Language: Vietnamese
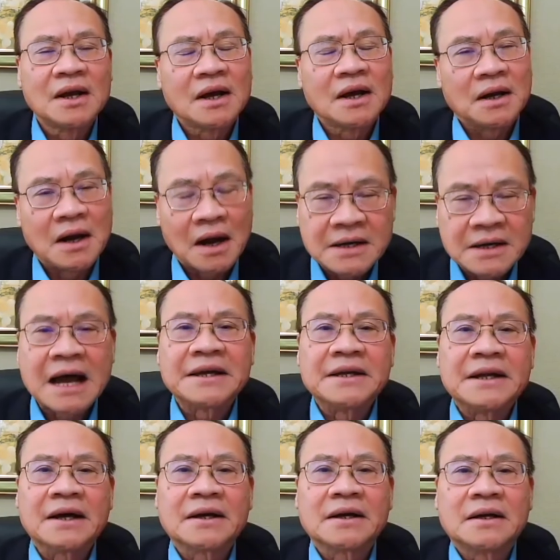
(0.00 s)
lần này
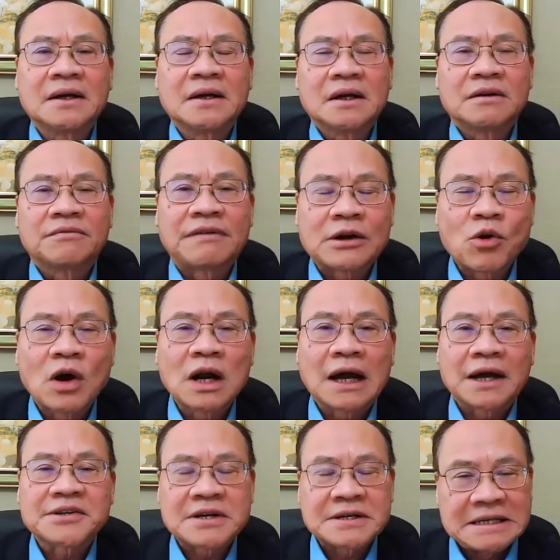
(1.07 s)
đó phải nói là
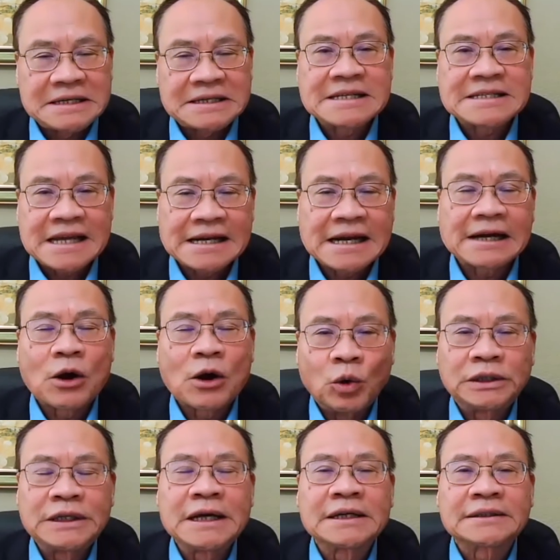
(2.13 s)
cái trồng dịch nó xảy ra
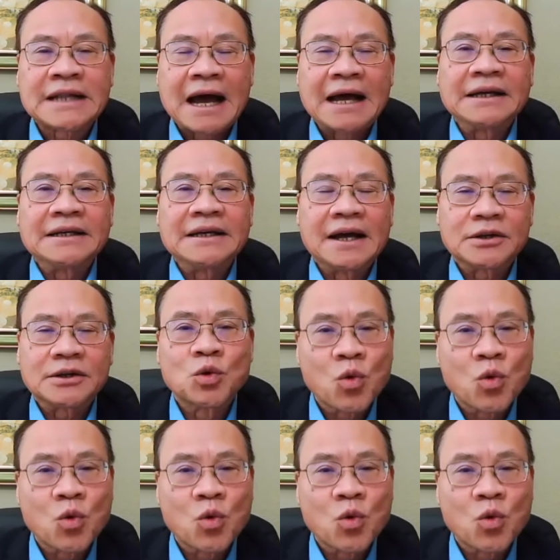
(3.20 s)
đầu tiên tại à,